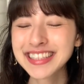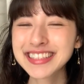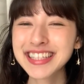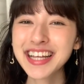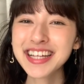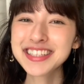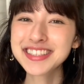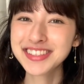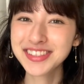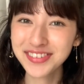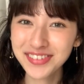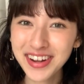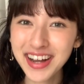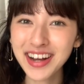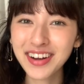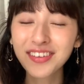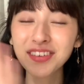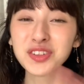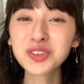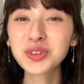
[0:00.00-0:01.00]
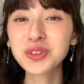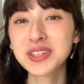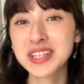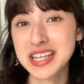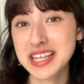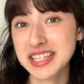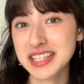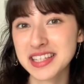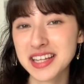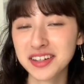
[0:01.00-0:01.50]
最初は本当
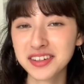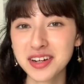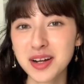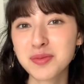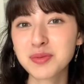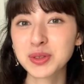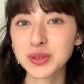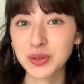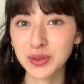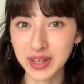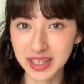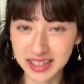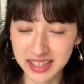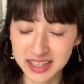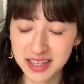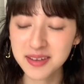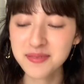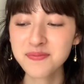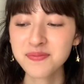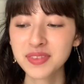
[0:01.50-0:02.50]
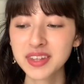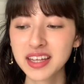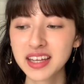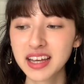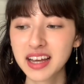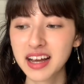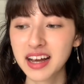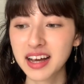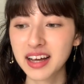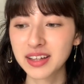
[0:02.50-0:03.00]
にインスタグラムとかでね
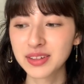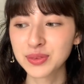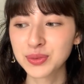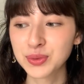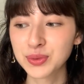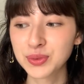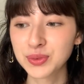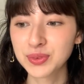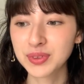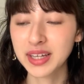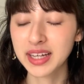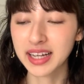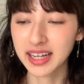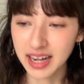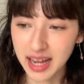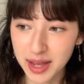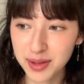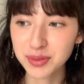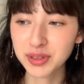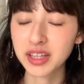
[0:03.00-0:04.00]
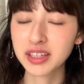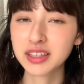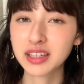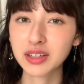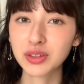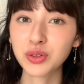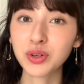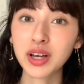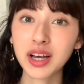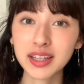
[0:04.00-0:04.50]
あのなんかライブだった
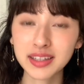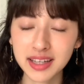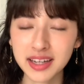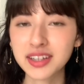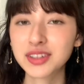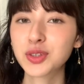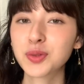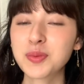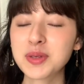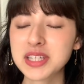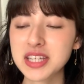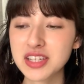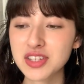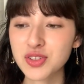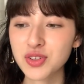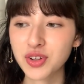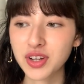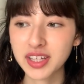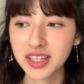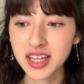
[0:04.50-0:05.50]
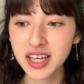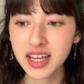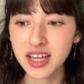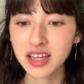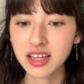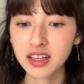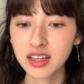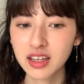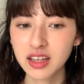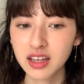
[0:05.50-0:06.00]
りとかダイレクトメッセージとか
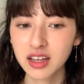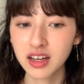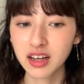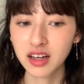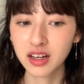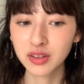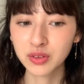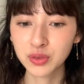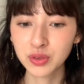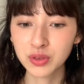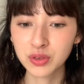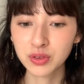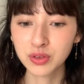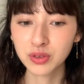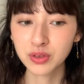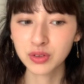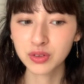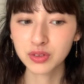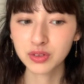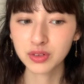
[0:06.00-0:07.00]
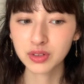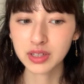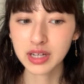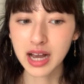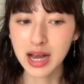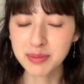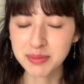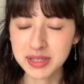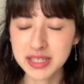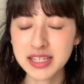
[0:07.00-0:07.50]
であの
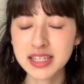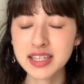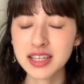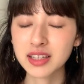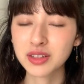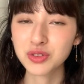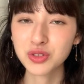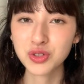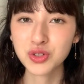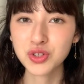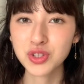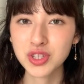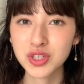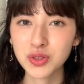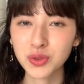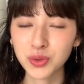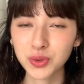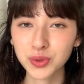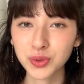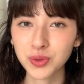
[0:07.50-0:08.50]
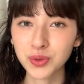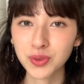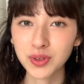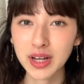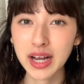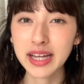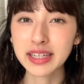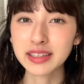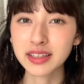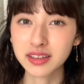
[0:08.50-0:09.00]
アミ小さな宇宙人のことを
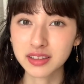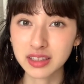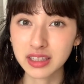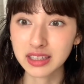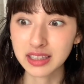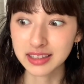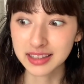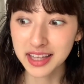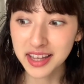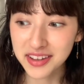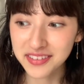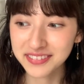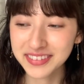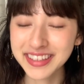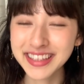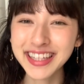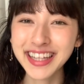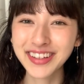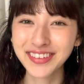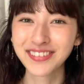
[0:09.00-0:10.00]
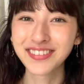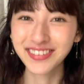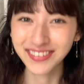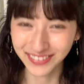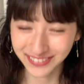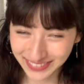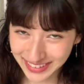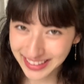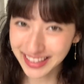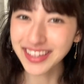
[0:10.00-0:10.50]
書いてくれててみんなの
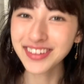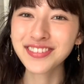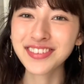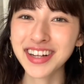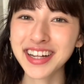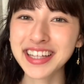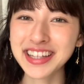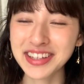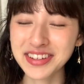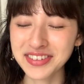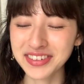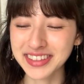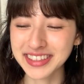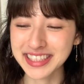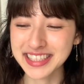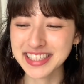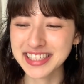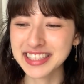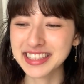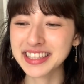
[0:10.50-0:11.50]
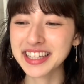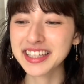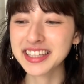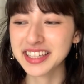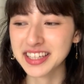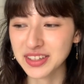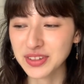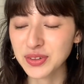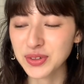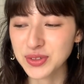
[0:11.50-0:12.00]
みんなのおかげで今私知ったんだ
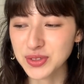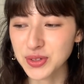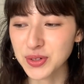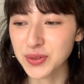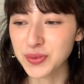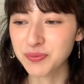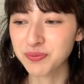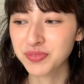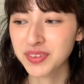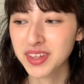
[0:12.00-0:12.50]
けどそう